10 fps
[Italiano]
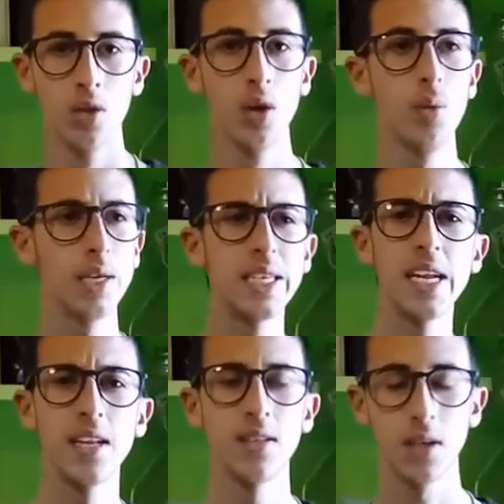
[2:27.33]
Dopo
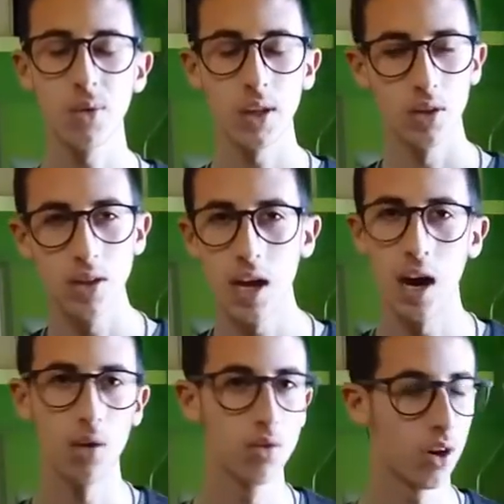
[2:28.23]
essere inseguito
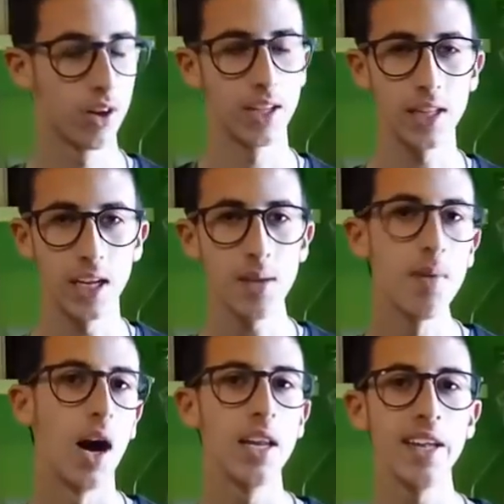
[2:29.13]
da un'orda di
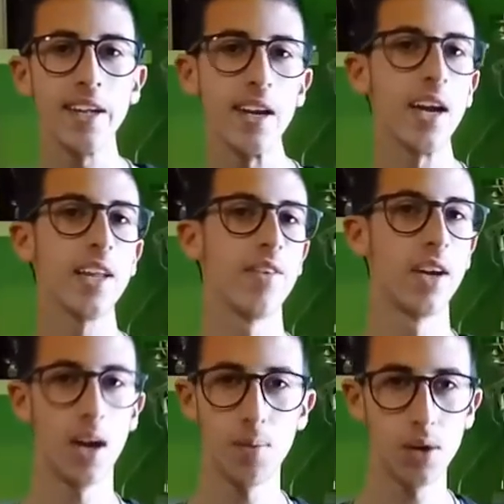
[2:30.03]
animali, arriva
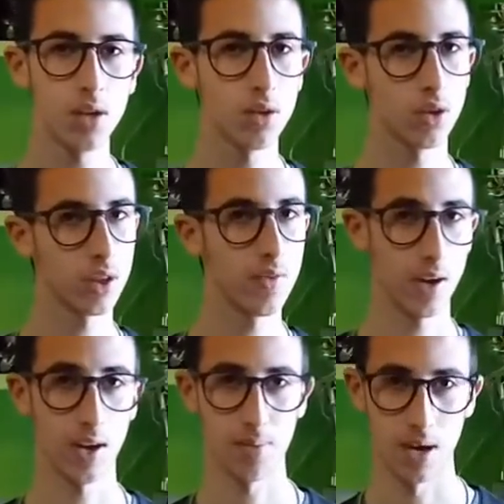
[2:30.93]
nel laboratorio di
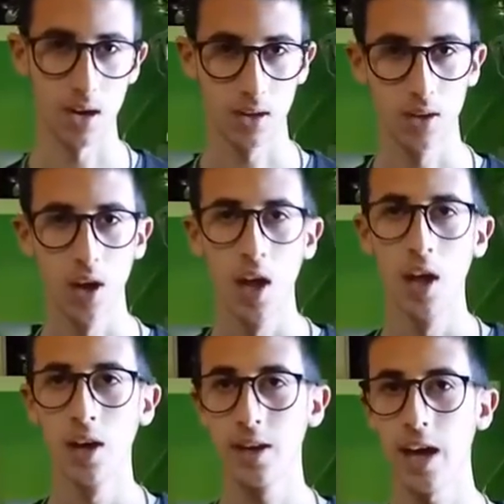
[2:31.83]
Vegapunk,
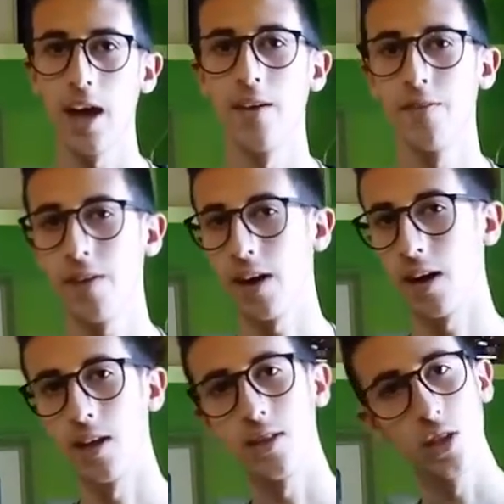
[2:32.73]
che
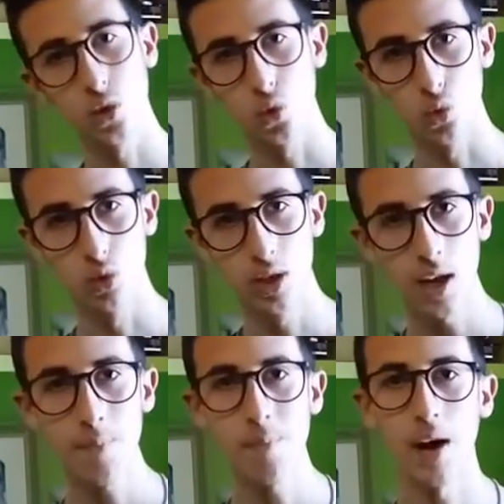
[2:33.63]
fa,
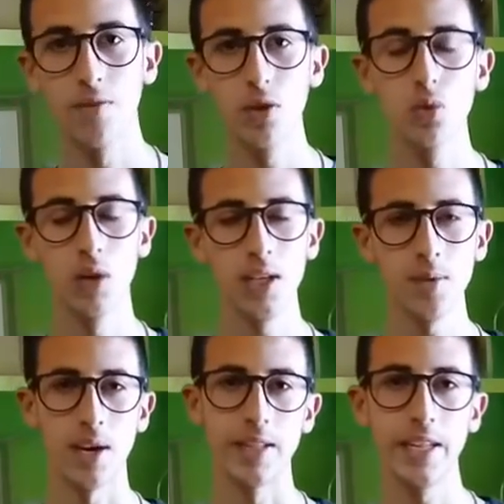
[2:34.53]
distrugge, ma
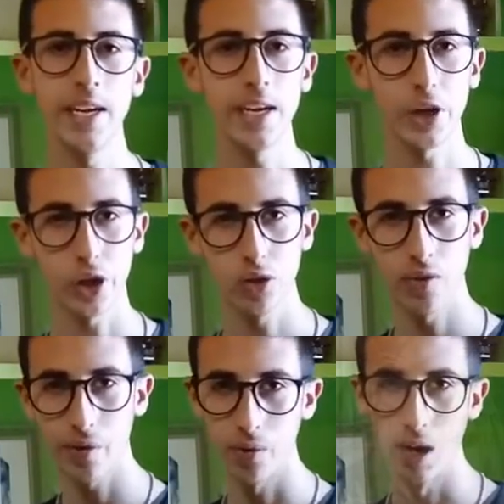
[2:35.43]
fortunatamente ne riesce a
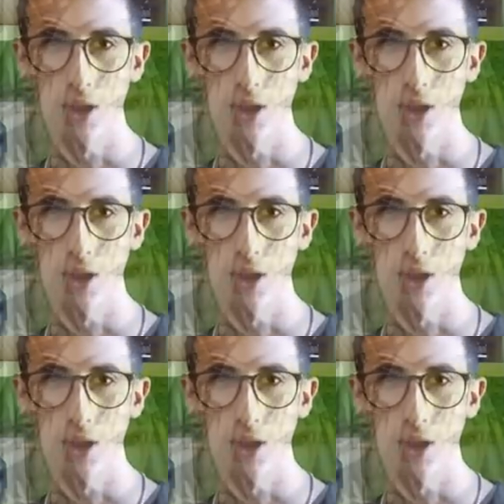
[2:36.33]
trovare un